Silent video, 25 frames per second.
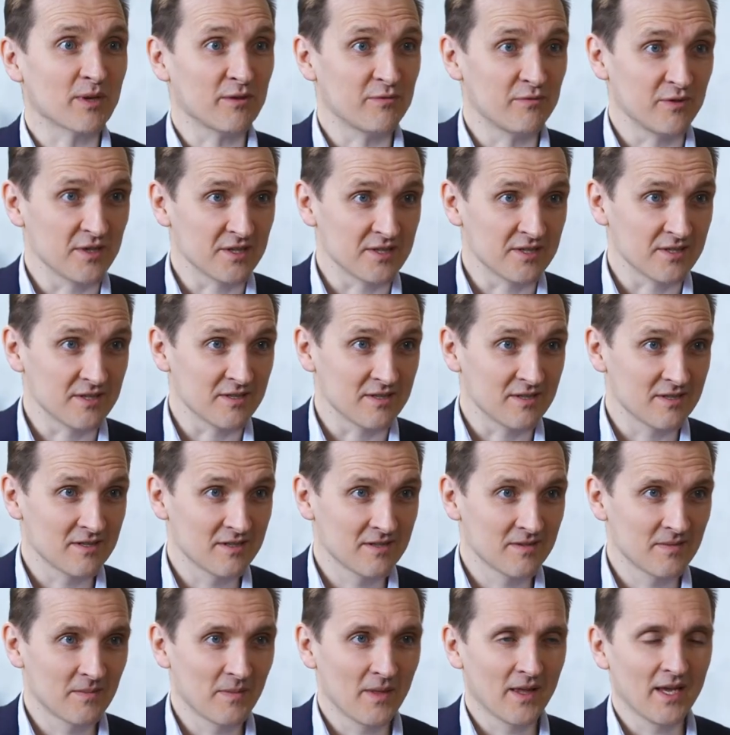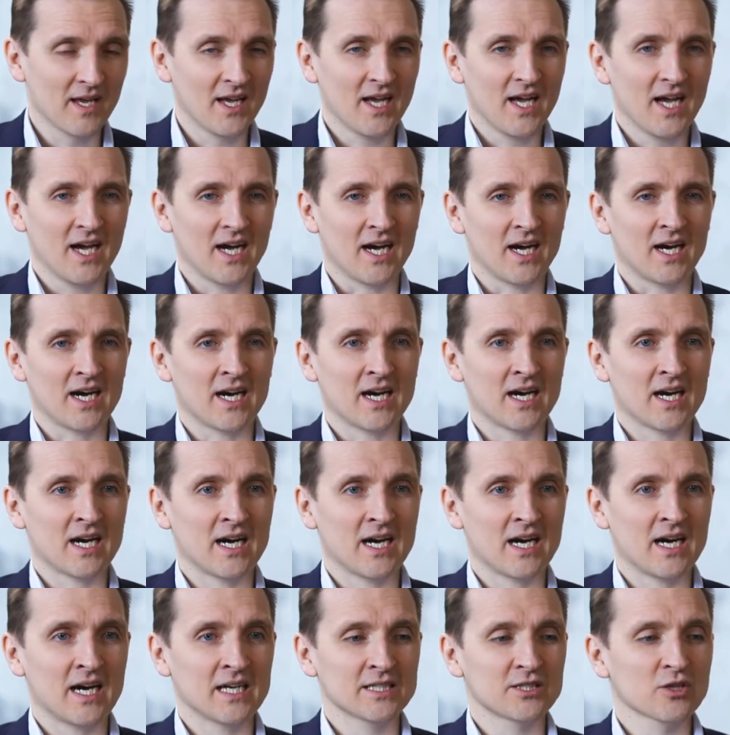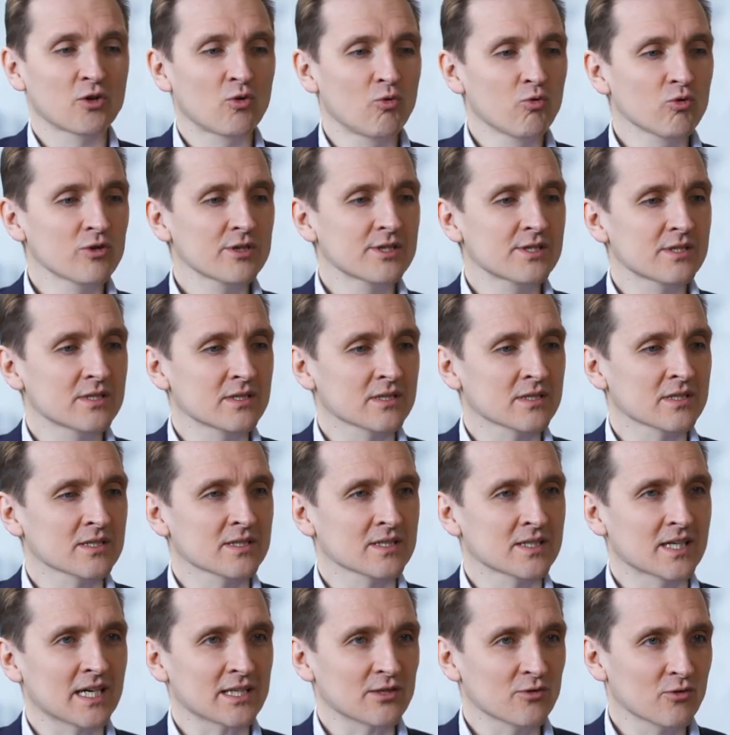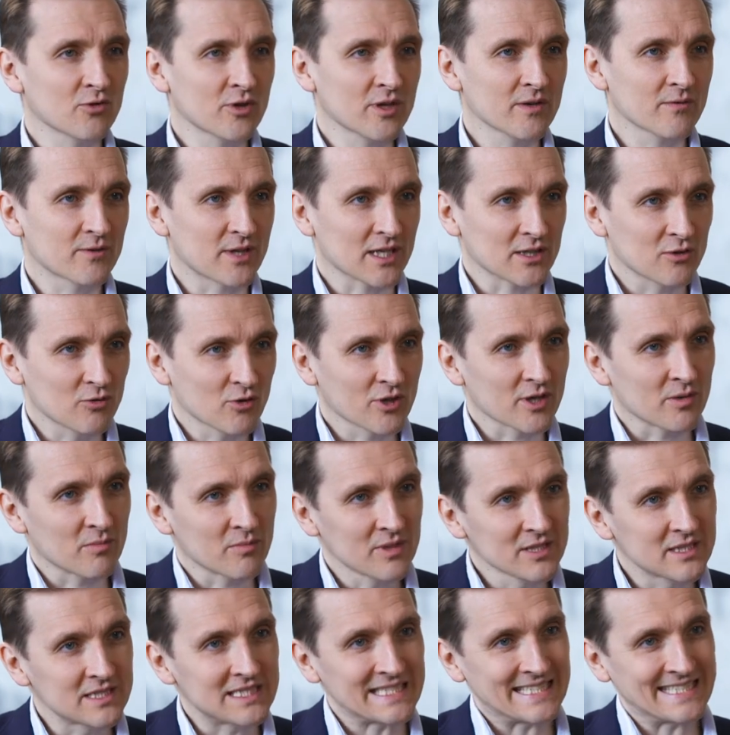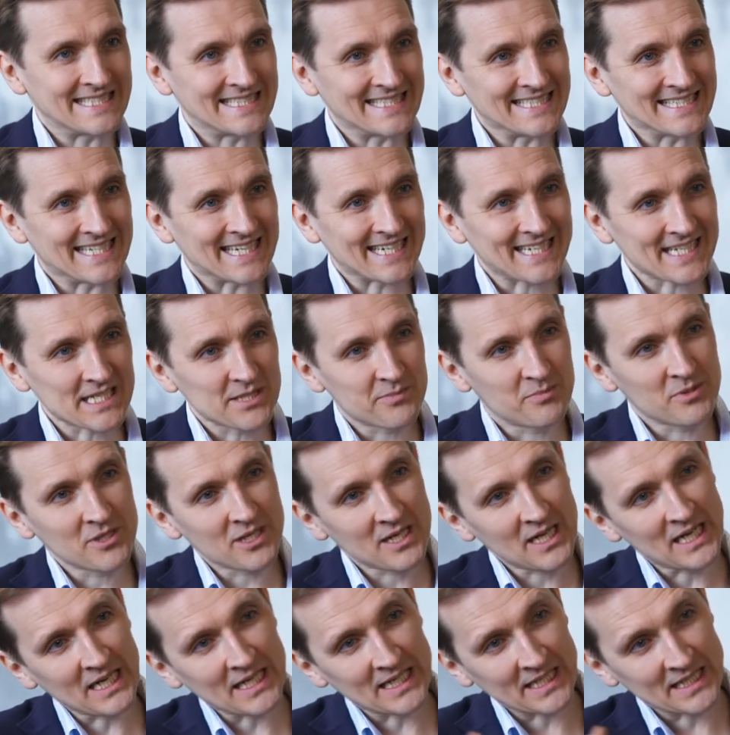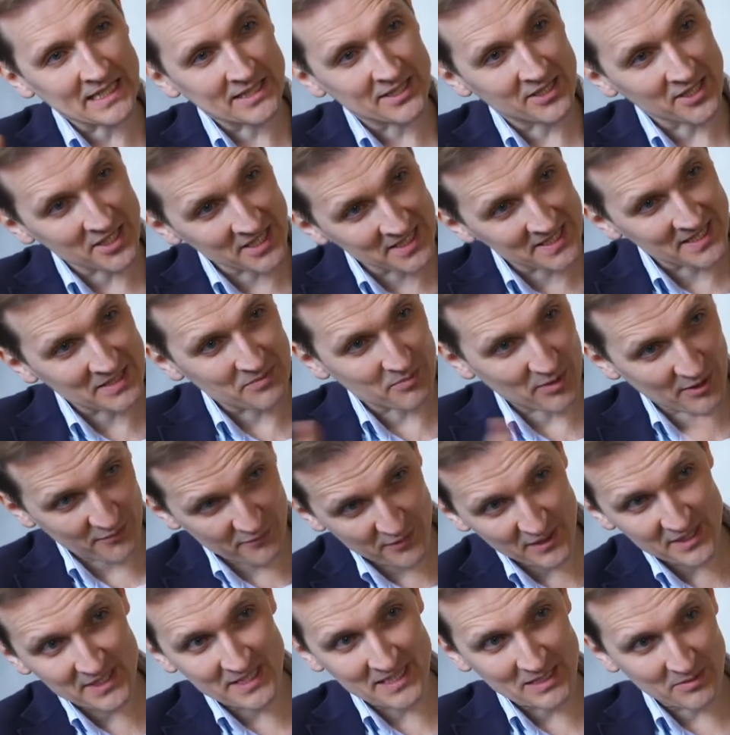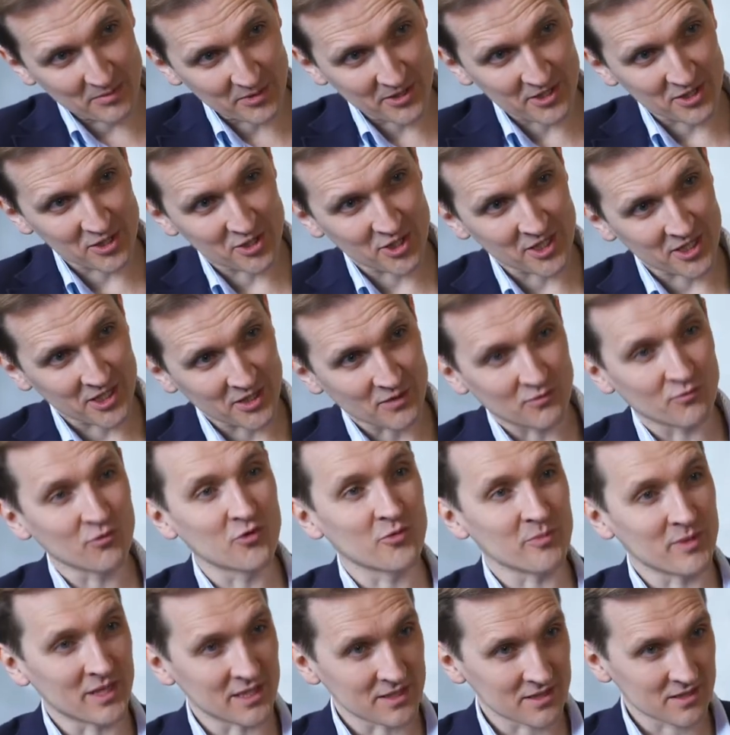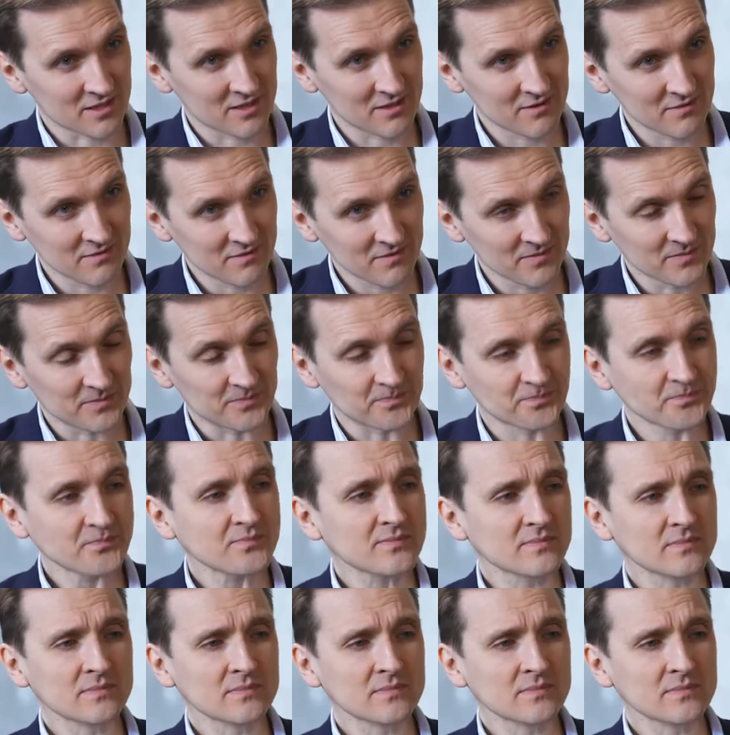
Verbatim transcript: профессий. А, это курс, э, который, в котором мы разбирали 30 профессий на протяжении двух месяцев. Угу.